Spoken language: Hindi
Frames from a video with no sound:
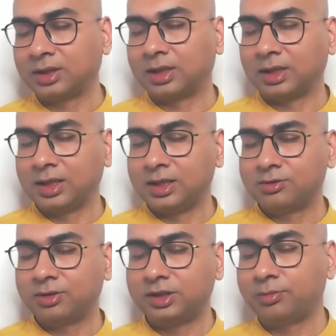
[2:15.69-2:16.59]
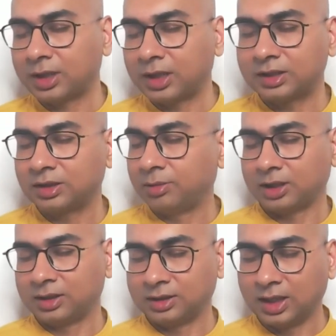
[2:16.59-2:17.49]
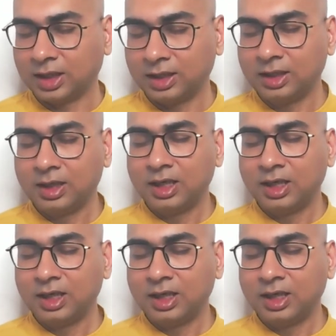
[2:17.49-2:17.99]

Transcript: कर रहा है ये ईश्वर इसी प्रकार से बात करता है